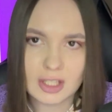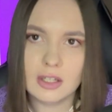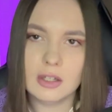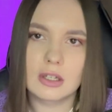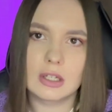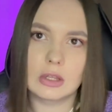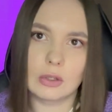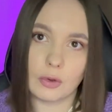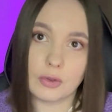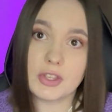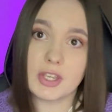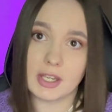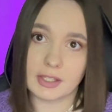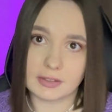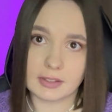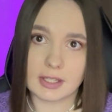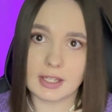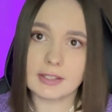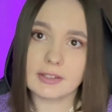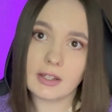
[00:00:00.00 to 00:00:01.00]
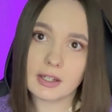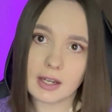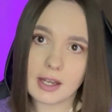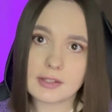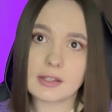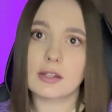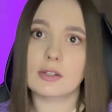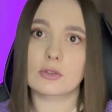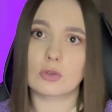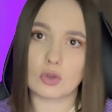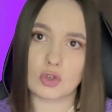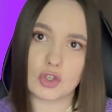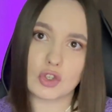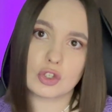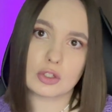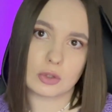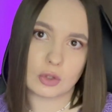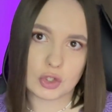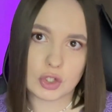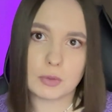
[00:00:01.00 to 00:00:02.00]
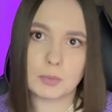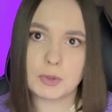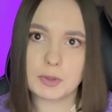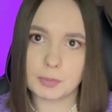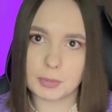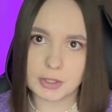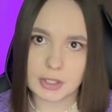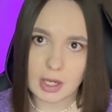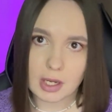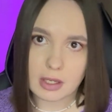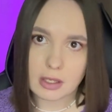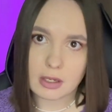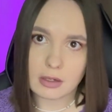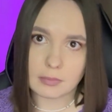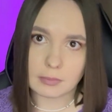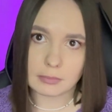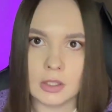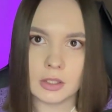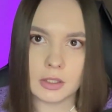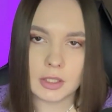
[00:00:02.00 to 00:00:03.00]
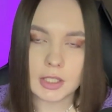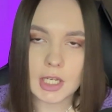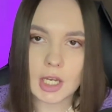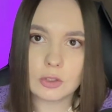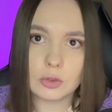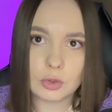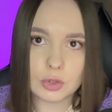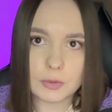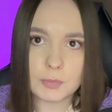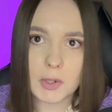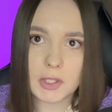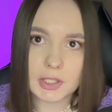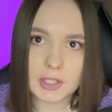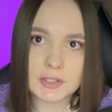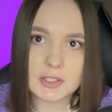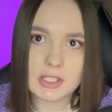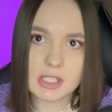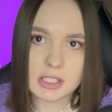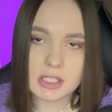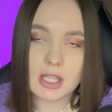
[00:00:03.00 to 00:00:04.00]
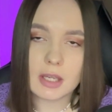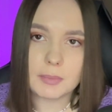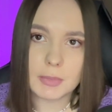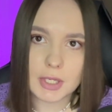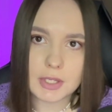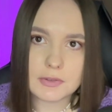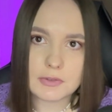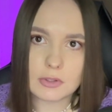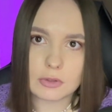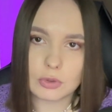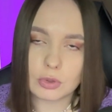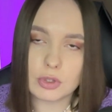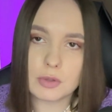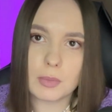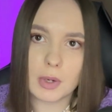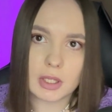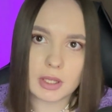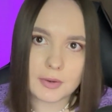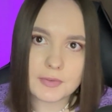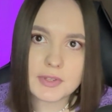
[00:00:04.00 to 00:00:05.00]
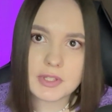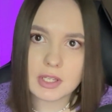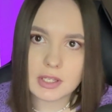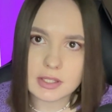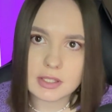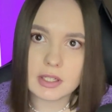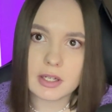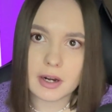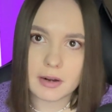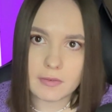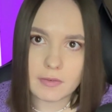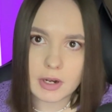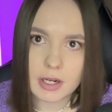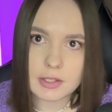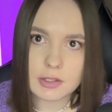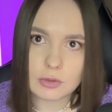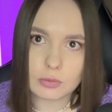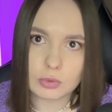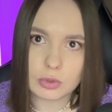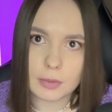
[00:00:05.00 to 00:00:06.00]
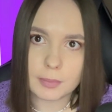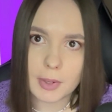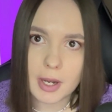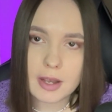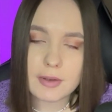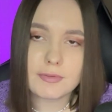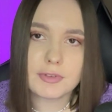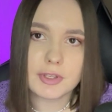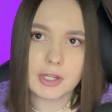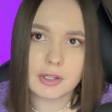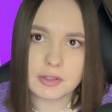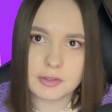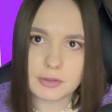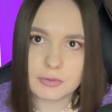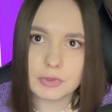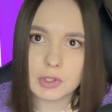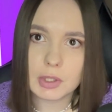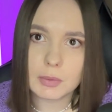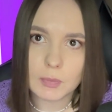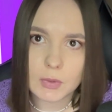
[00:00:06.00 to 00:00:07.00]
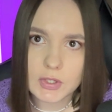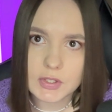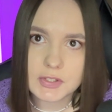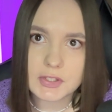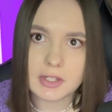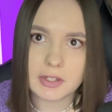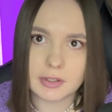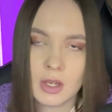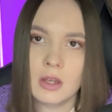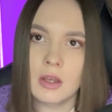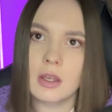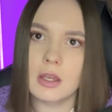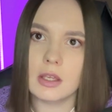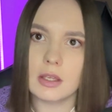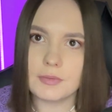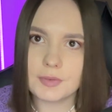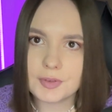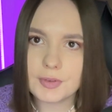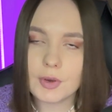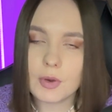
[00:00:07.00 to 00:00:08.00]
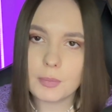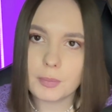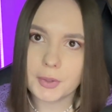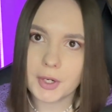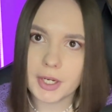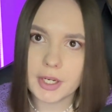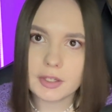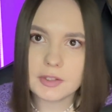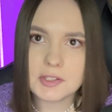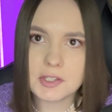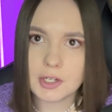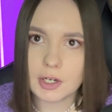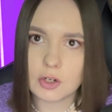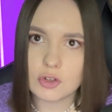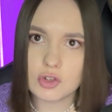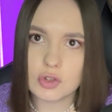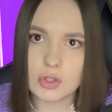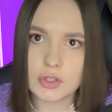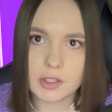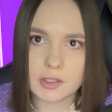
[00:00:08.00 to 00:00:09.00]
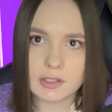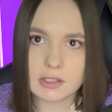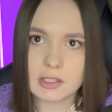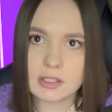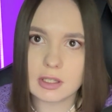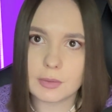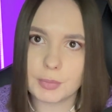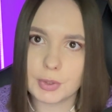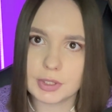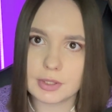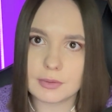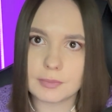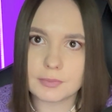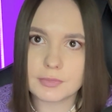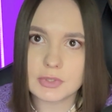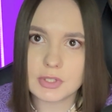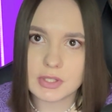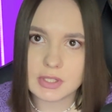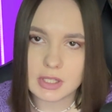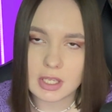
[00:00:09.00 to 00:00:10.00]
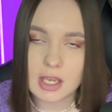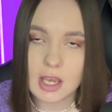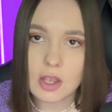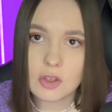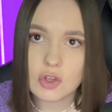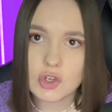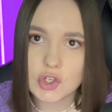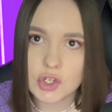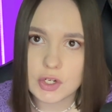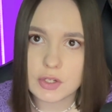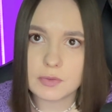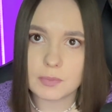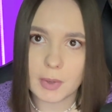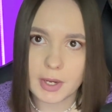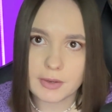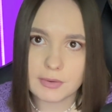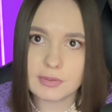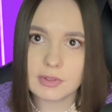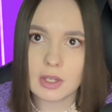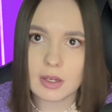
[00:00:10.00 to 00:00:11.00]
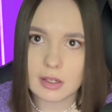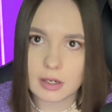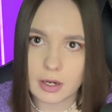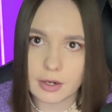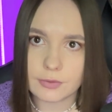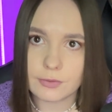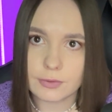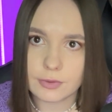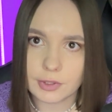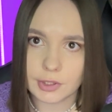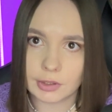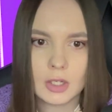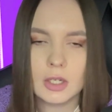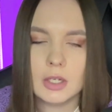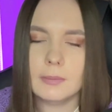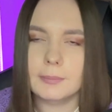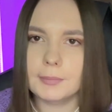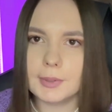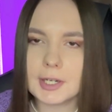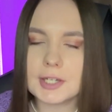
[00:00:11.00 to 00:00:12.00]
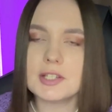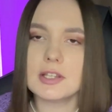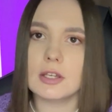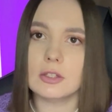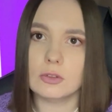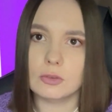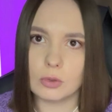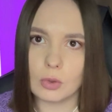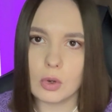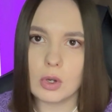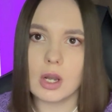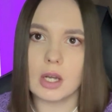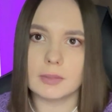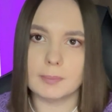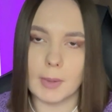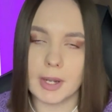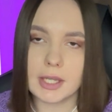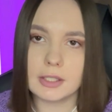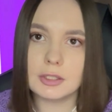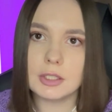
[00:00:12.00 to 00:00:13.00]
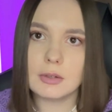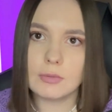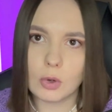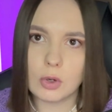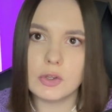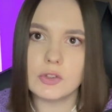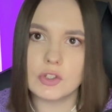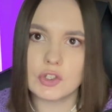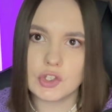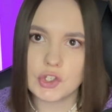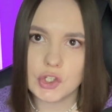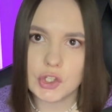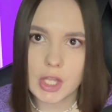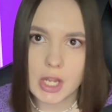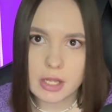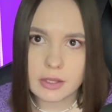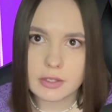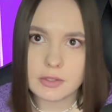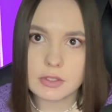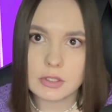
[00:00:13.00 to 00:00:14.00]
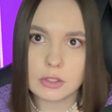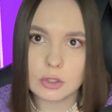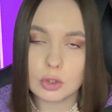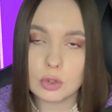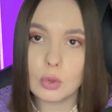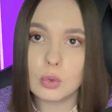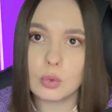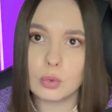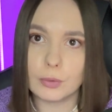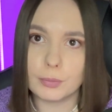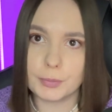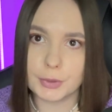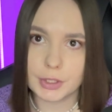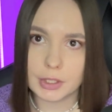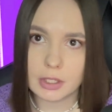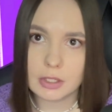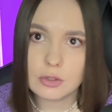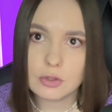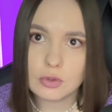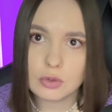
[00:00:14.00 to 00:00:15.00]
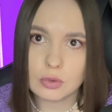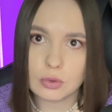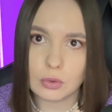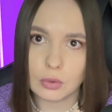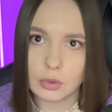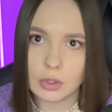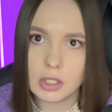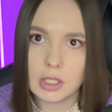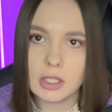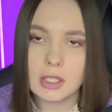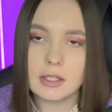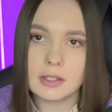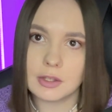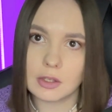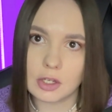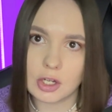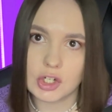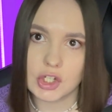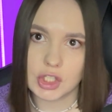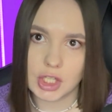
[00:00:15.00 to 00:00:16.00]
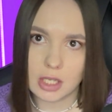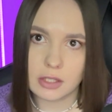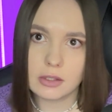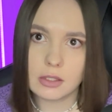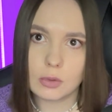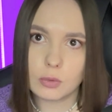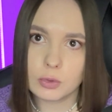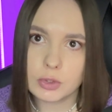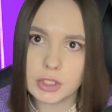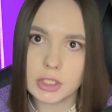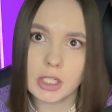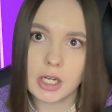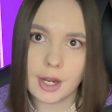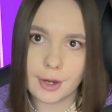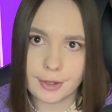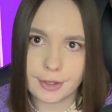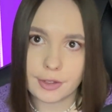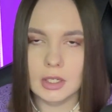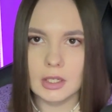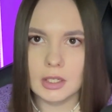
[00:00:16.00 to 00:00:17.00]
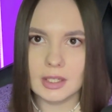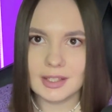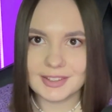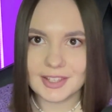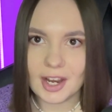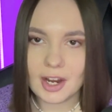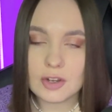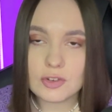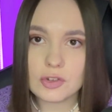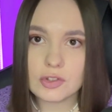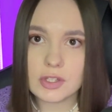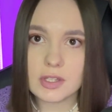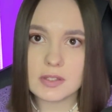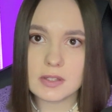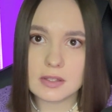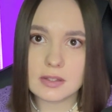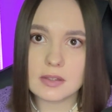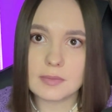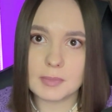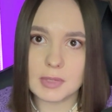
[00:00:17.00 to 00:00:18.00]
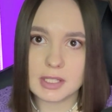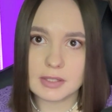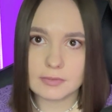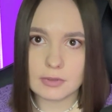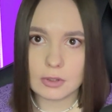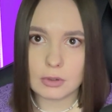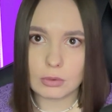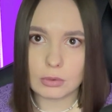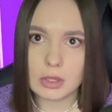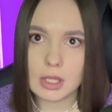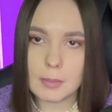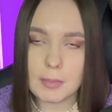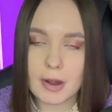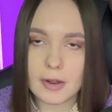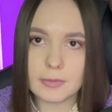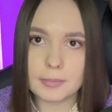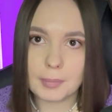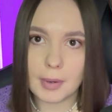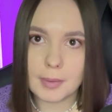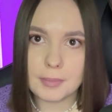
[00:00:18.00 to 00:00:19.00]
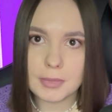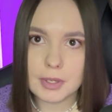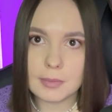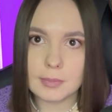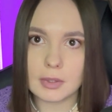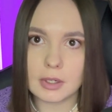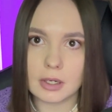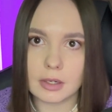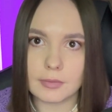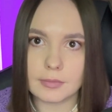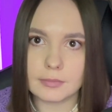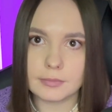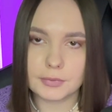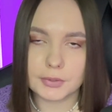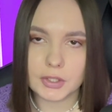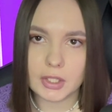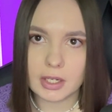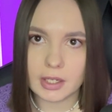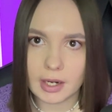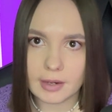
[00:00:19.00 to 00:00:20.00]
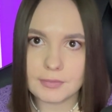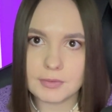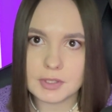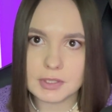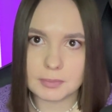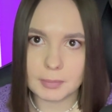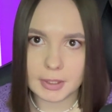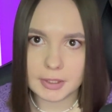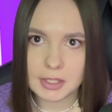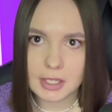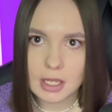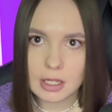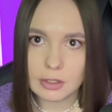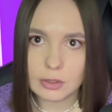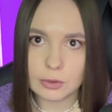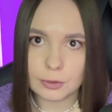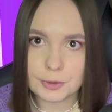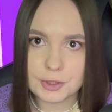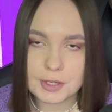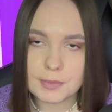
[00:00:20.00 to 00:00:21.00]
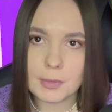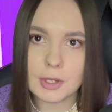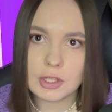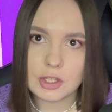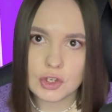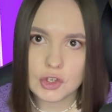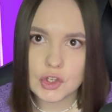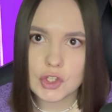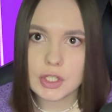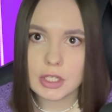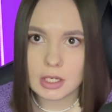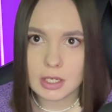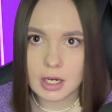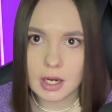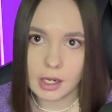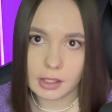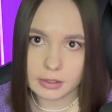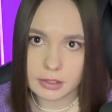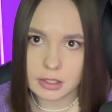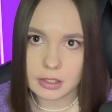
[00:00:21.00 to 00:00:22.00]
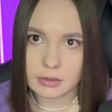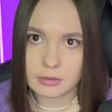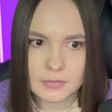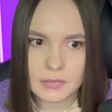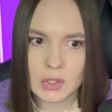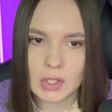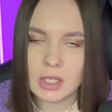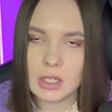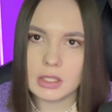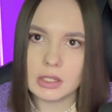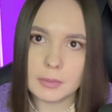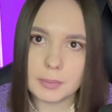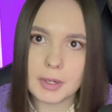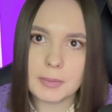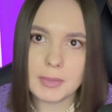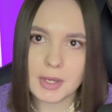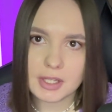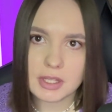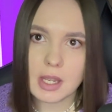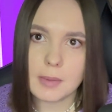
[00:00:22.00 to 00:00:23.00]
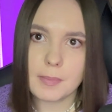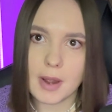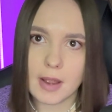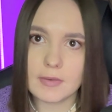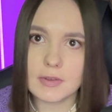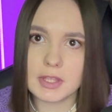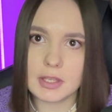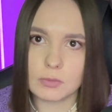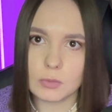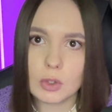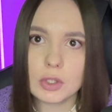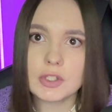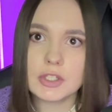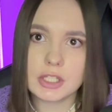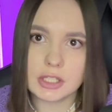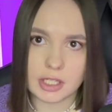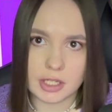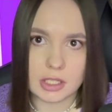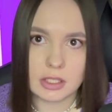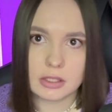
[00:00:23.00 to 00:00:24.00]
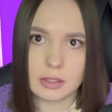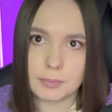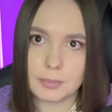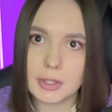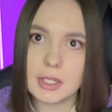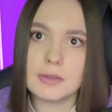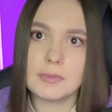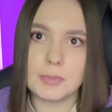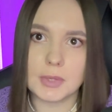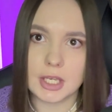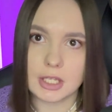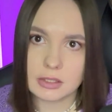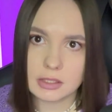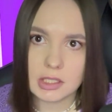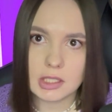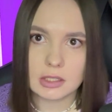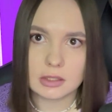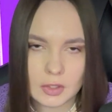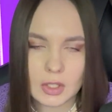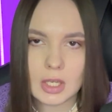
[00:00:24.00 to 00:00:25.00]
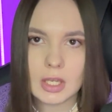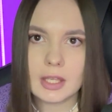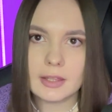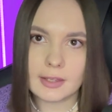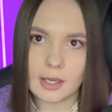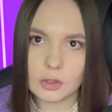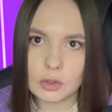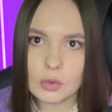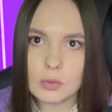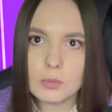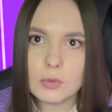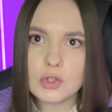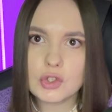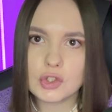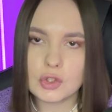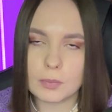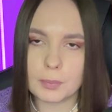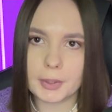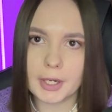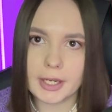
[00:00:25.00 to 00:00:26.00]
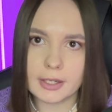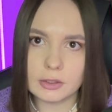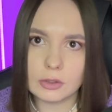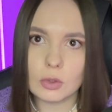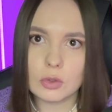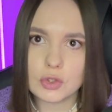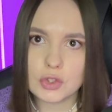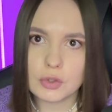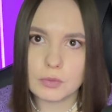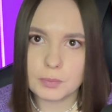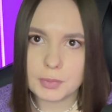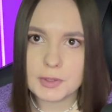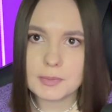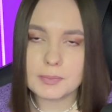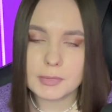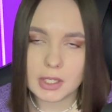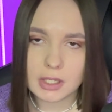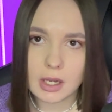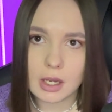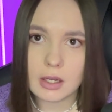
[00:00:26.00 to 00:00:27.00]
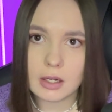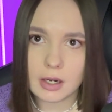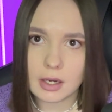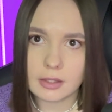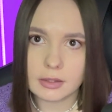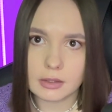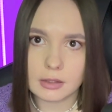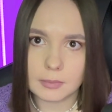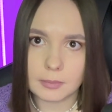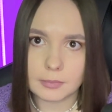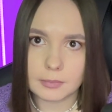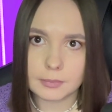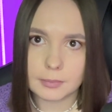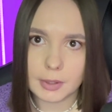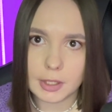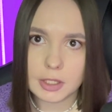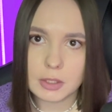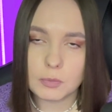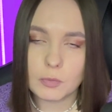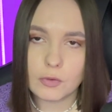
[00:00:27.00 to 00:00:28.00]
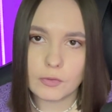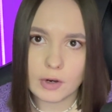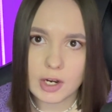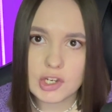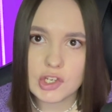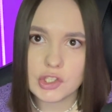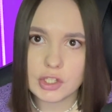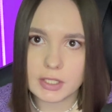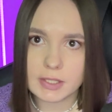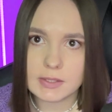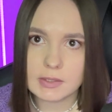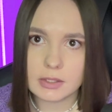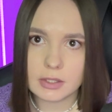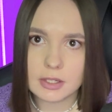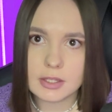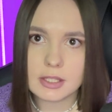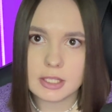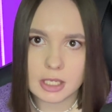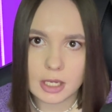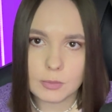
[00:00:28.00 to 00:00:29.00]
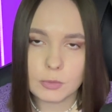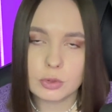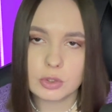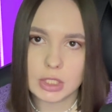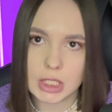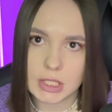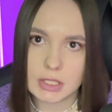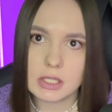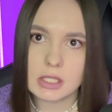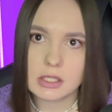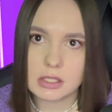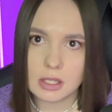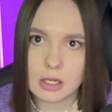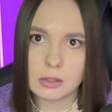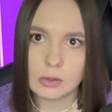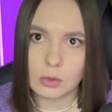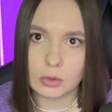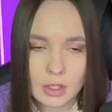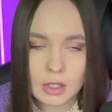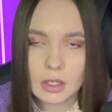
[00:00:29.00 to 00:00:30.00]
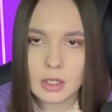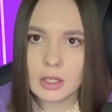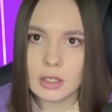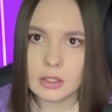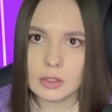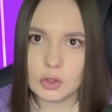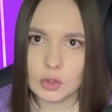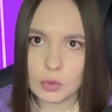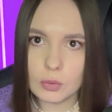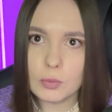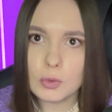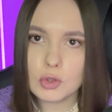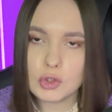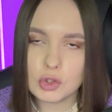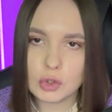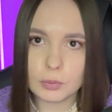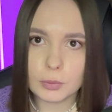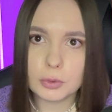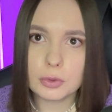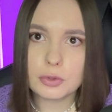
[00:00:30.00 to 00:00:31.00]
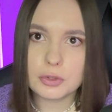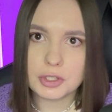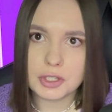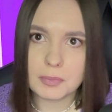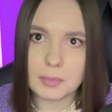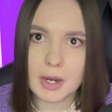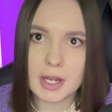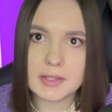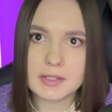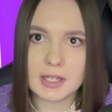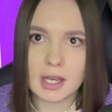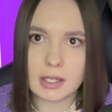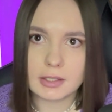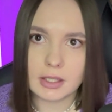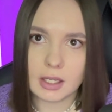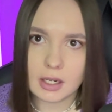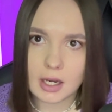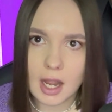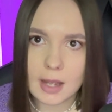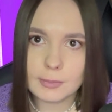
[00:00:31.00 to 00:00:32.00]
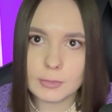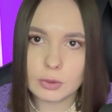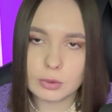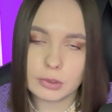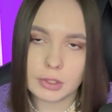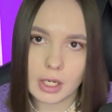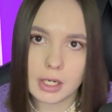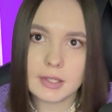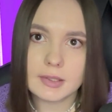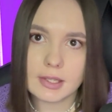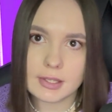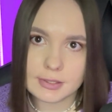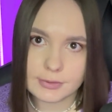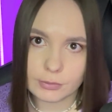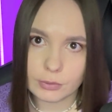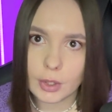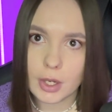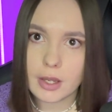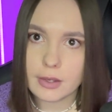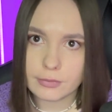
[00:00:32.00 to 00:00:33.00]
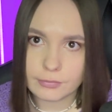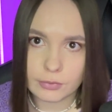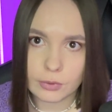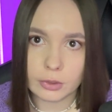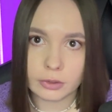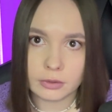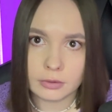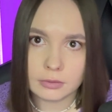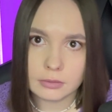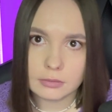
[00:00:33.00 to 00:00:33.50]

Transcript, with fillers: Но нет, это оказалось очень сложным испытанием. Я то не могла сидеть на месте, то не могла встать с кровати, утопая в негативных мыслях. И в своем проекте я хочу рассказать об этом состоянии через мои фотографии. Показать то, как моя тревога начиналась, ее кульминацию и долгожданное утихание. Я хочу создать атмосферу и добавить помимо фотографий с моделью тематические кадры. Например, добавить немного стрита, предметки. Я думаю, что проект должен быть многогранным, поэтому важно раскрыть тему с разных сторон. Думаю, что буду снимать как на камеру, так и на свой iPhone.